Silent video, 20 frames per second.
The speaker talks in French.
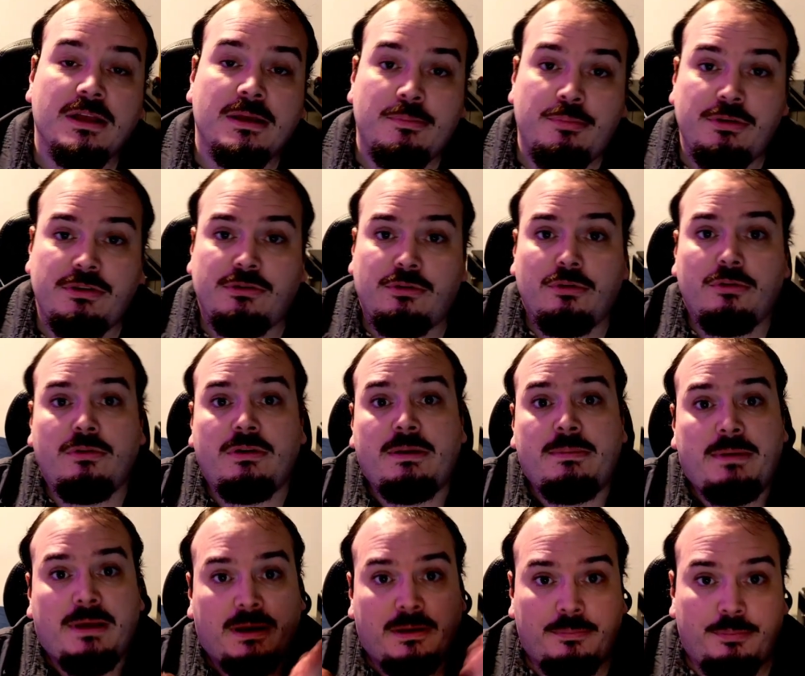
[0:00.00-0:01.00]
Puisque, eh
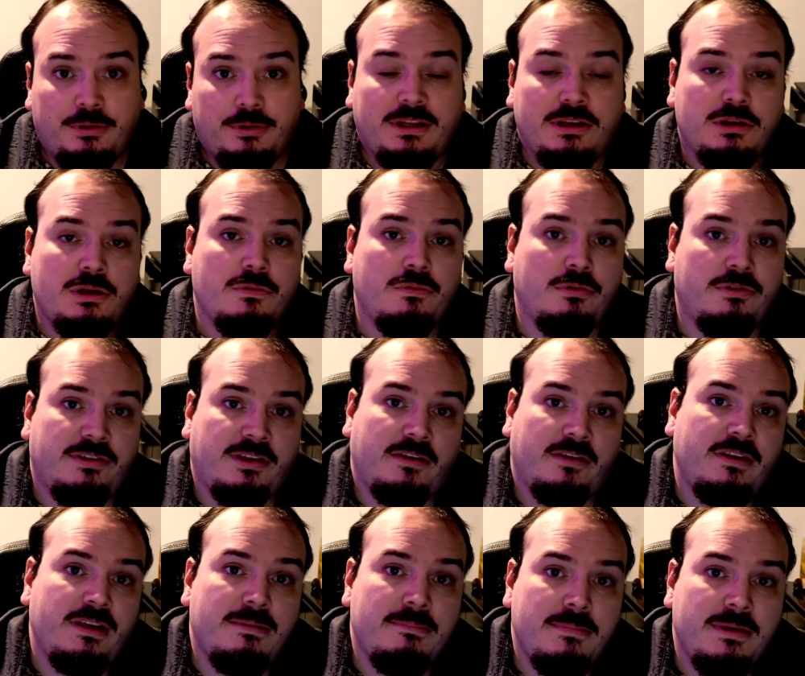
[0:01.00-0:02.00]
bien, peut-être que vous le
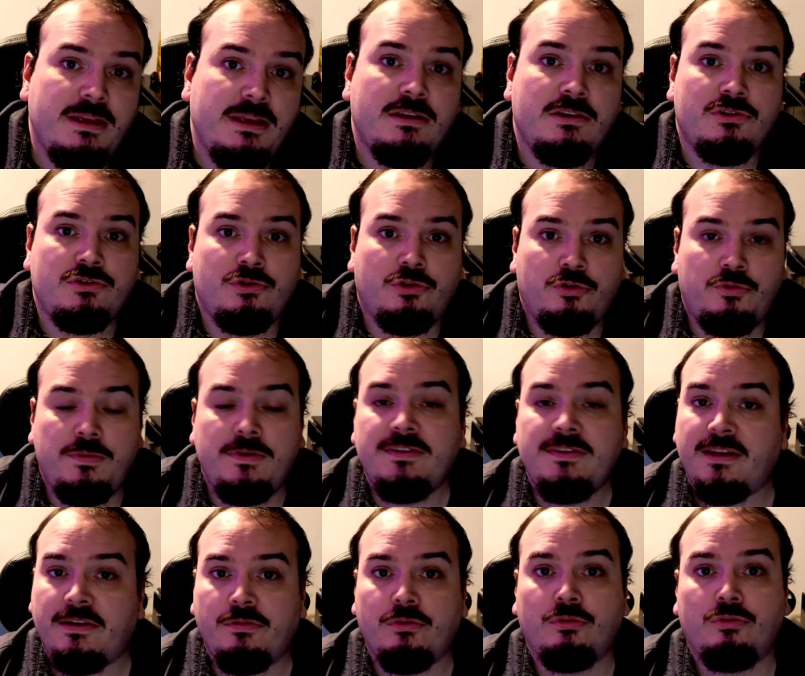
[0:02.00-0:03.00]
savez, mais je suis
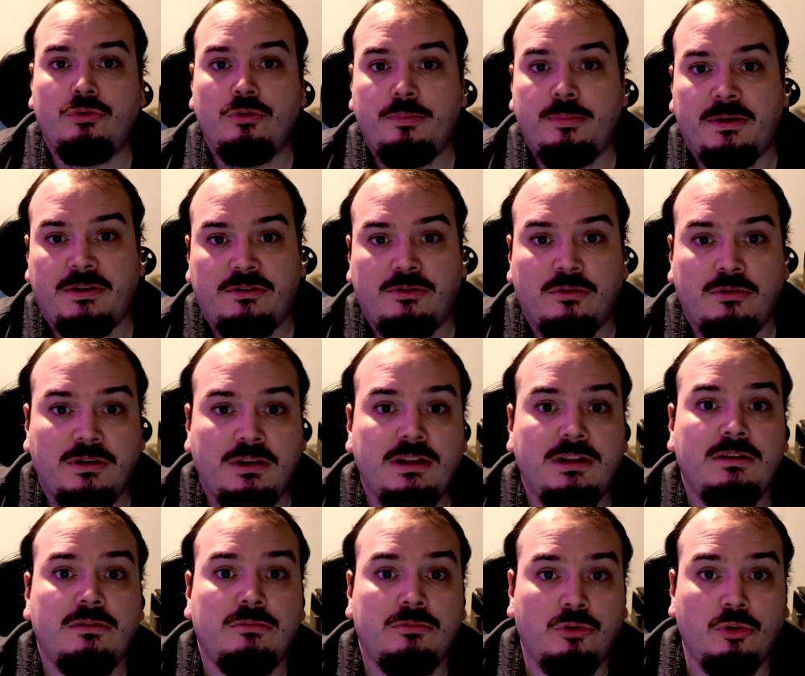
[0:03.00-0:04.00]
avant tout
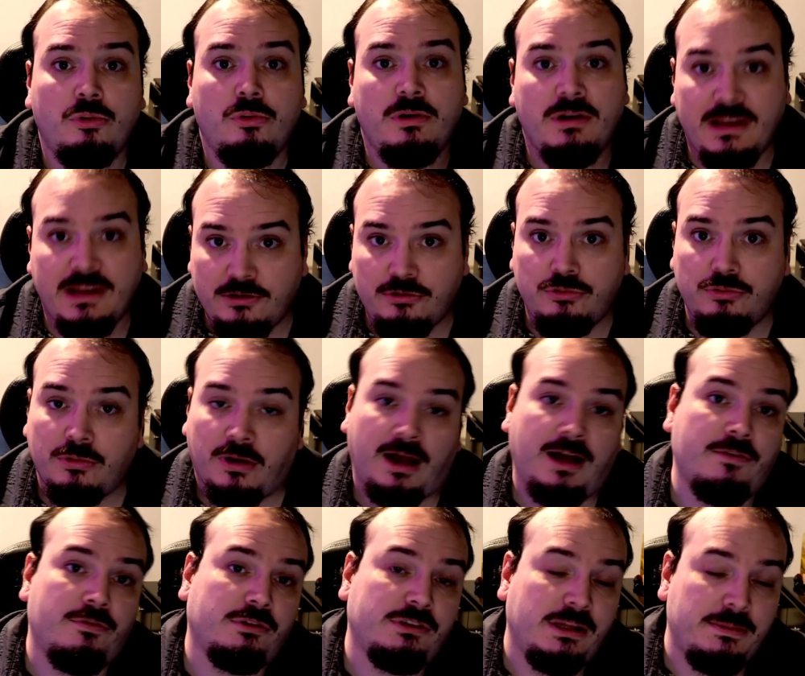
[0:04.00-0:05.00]
passionné de lecture,
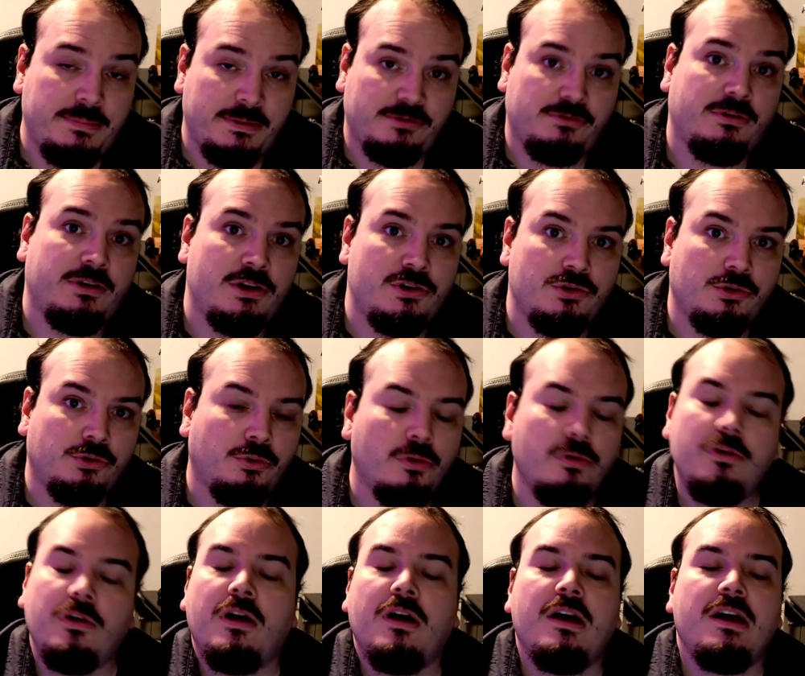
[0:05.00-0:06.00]
avant d'être passionné de jeu de
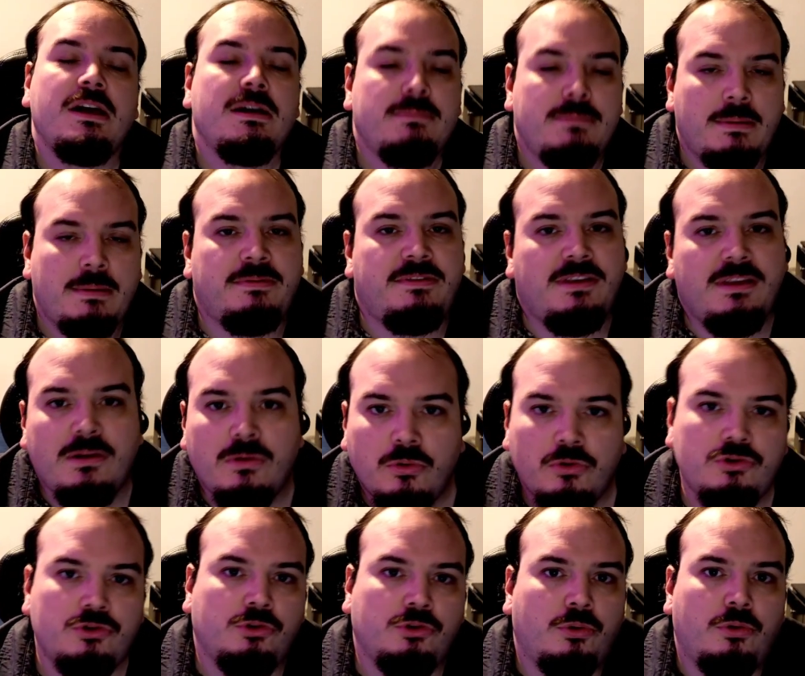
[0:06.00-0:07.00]
rôle, même si le
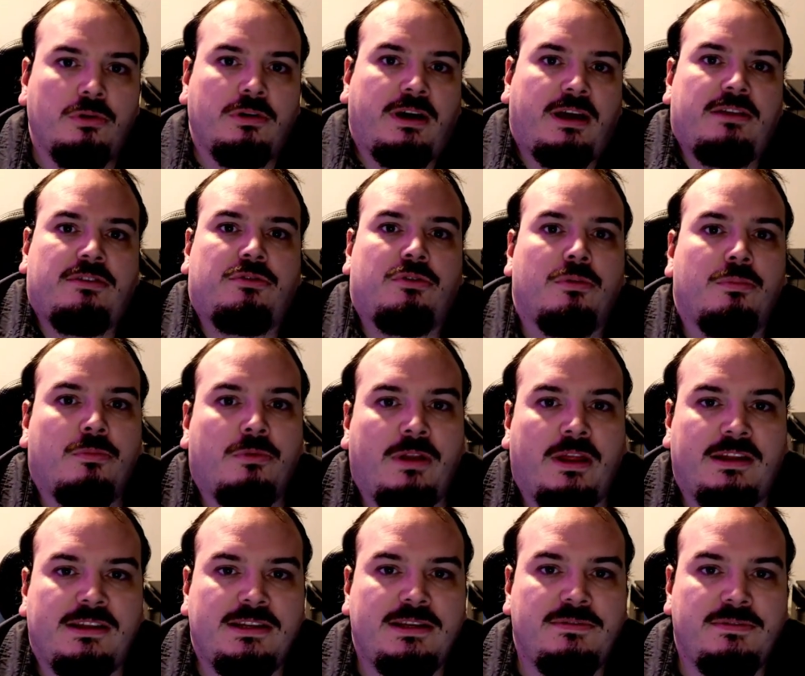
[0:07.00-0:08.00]
jeu de rôle reste mon
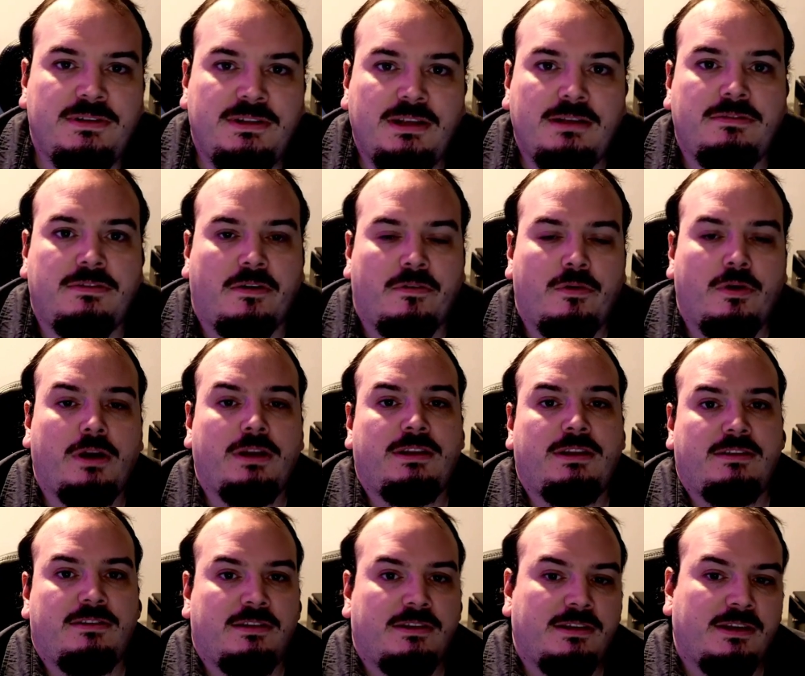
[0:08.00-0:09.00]
activité favorite,
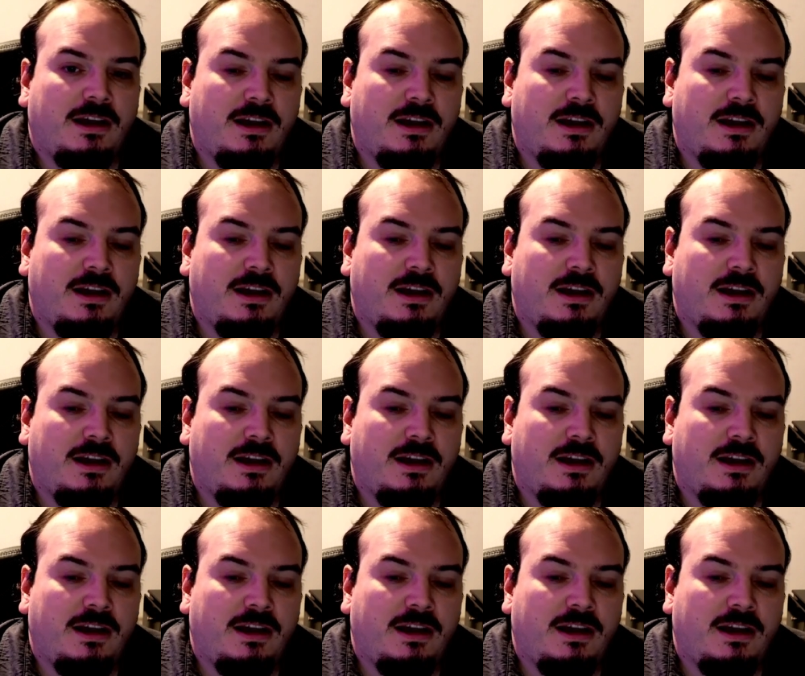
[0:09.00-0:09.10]
etc.